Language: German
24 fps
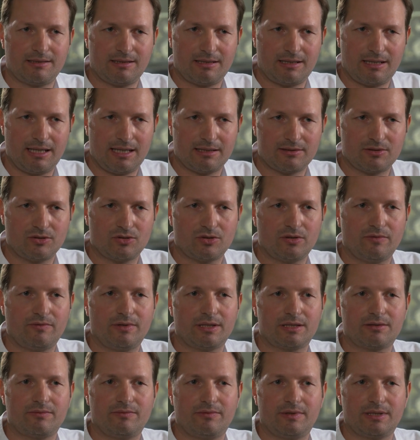Das Klassische,
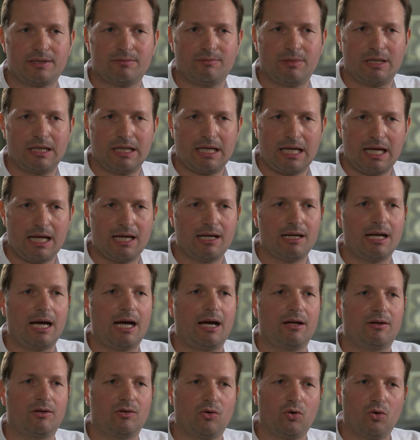was, was man kennt,
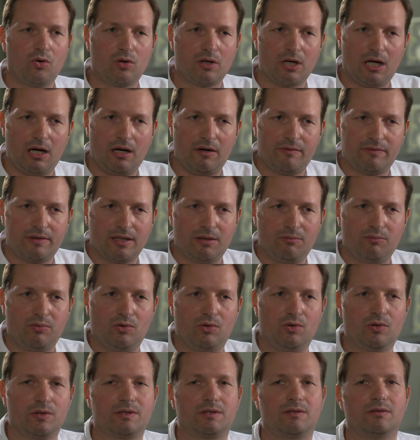Druck auf der
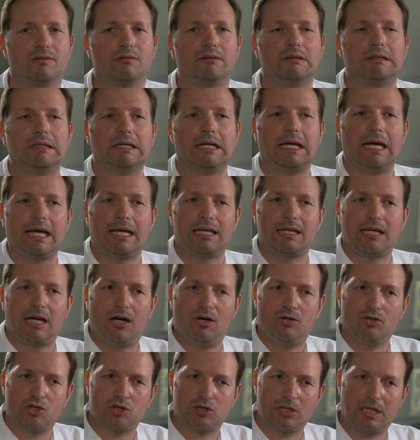Brust und direkt
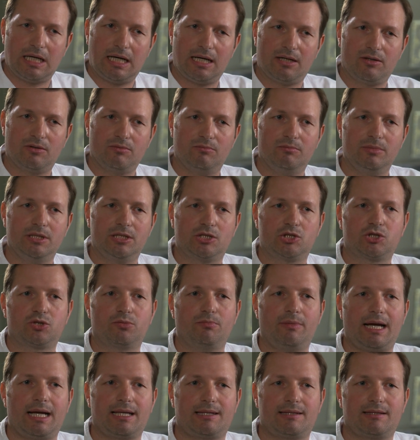Ausstrahlung mit
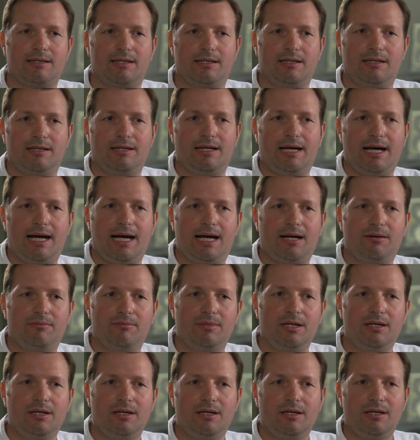Schmerz in den
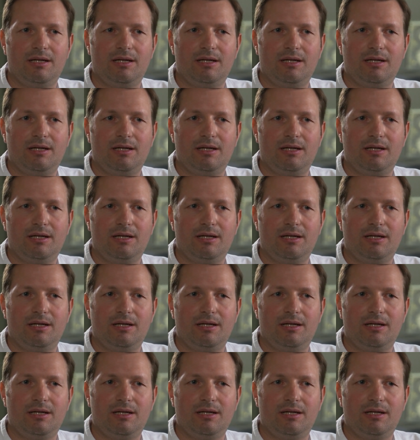Arm,